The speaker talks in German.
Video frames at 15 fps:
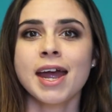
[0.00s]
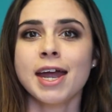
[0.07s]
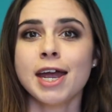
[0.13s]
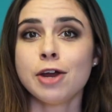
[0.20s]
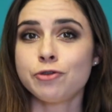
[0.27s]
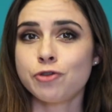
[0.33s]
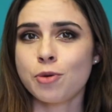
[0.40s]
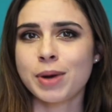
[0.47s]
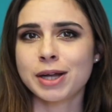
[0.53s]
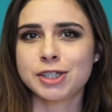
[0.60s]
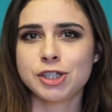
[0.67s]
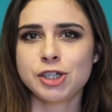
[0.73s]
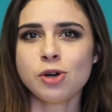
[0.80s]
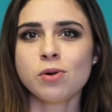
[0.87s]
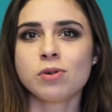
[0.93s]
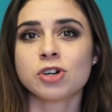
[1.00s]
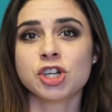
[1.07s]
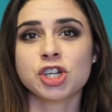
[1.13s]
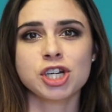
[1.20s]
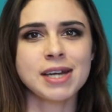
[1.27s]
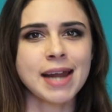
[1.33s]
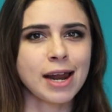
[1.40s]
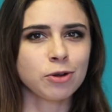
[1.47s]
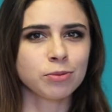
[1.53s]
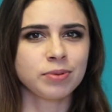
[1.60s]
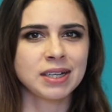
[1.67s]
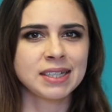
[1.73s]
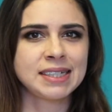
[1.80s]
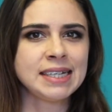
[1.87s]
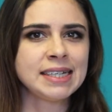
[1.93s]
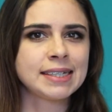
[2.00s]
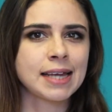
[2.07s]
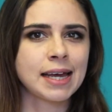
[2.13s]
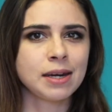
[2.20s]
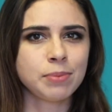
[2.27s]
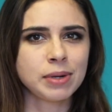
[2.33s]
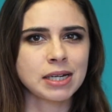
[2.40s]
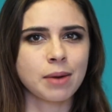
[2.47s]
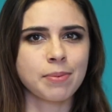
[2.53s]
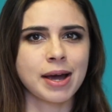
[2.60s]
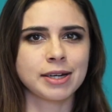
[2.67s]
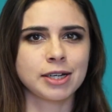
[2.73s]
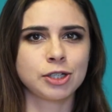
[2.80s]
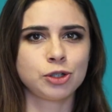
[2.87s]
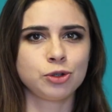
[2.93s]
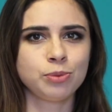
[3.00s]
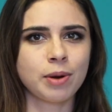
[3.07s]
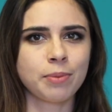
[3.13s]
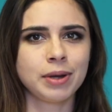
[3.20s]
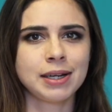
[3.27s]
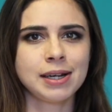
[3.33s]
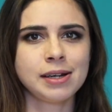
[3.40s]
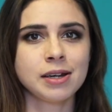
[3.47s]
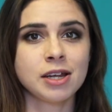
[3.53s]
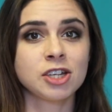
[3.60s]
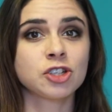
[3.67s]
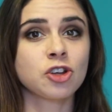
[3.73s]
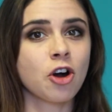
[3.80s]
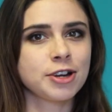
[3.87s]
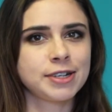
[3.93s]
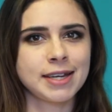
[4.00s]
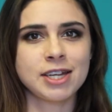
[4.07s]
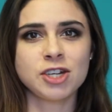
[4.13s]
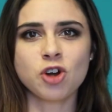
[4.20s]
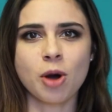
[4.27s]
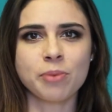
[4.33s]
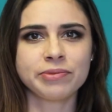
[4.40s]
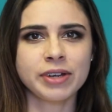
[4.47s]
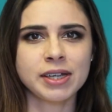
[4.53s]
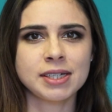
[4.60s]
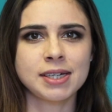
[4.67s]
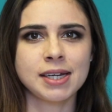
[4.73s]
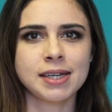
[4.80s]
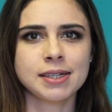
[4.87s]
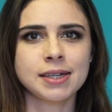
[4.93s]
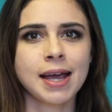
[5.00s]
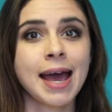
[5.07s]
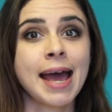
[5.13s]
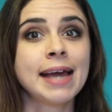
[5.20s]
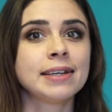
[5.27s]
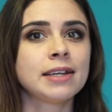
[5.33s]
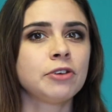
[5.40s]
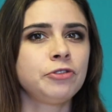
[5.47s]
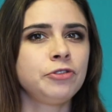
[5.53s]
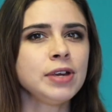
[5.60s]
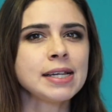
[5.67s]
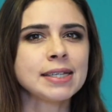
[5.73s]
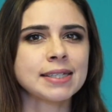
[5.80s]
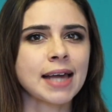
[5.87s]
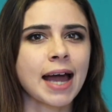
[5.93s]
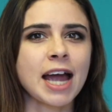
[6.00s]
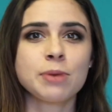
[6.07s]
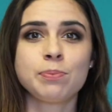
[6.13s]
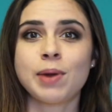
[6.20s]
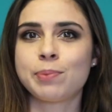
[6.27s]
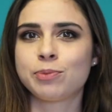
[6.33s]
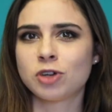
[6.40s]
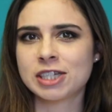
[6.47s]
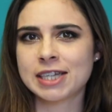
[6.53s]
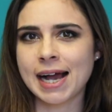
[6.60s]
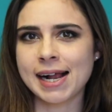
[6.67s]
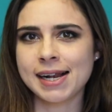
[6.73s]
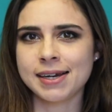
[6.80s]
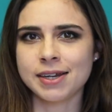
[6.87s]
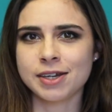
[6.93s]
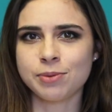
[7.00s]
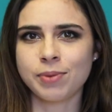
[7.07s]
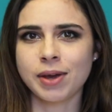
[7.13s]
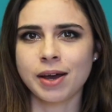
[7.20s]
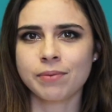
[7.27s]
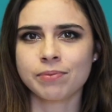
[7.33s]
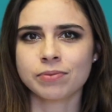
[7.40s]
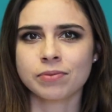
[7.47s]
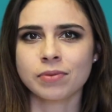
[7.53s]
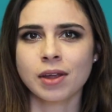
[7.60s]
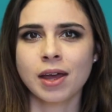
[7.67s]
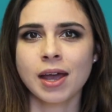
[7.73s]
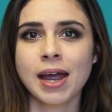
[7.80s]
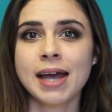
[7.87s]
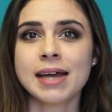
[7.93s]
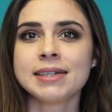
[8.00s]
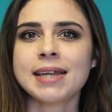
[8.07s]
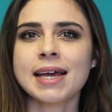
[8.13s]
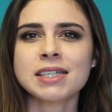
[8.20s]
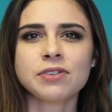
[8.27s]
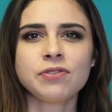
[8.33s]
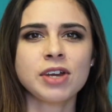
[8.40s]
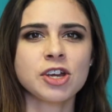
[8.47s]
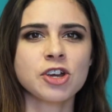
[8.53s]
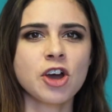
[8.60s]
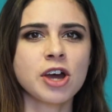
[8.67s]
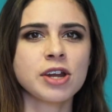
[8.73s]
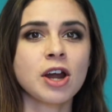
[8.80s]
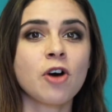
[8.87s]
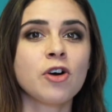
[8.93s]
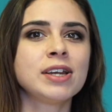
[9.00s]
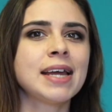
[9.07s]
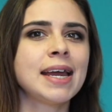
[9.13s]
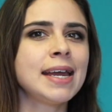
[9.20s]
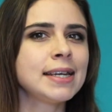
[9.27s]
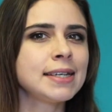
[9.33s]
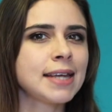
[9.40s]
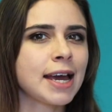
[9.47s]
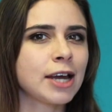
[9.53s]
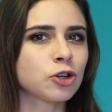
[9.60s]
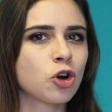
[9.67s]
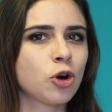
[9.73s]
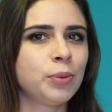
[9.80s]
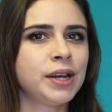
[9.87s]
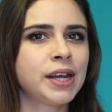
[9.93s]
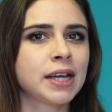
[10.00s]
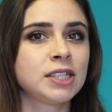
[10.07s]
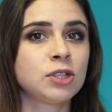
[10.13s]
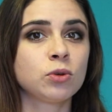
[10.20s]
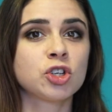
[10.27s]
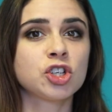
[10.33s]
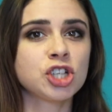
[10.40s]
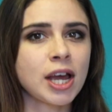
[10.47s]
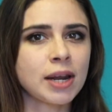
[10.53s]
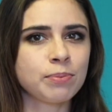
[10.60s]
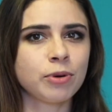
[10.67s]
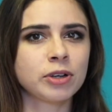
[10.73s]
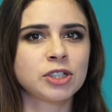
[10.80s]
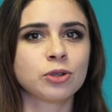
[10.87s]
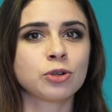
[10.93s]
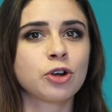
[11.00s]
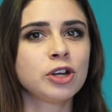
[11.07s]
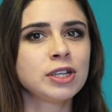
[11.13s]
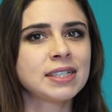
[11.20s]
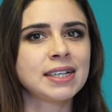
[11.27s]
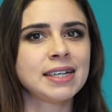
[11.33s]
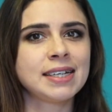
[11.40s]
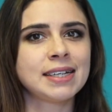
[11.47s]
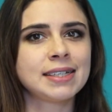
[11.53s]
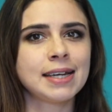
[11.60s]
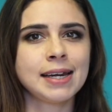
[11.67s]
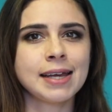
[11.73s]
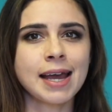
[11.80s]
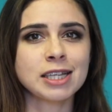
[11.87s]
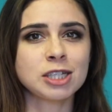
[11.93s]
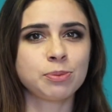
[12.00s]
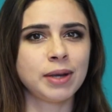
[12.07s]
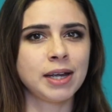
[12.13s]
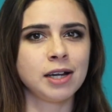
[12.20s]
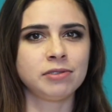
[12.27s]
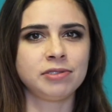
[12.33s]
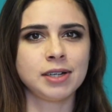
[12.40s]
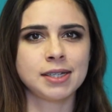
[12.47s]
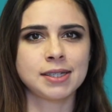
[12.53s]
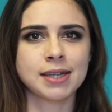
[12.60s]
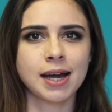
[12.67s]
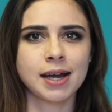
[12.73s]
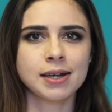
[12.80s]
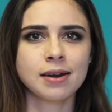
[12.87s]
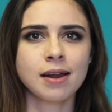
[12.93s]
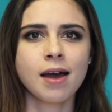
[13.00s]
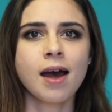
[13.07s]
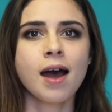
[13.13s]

Information schnell und präzise an die Mitarbeiter zu übermitteln, ist heute enorm wichtig, denn viel Zeit bleibt uns allen nicht mehr. Deswegen können auch in der internen Kommunikation Chatbots und künstliche Intelligenz behilflich sein.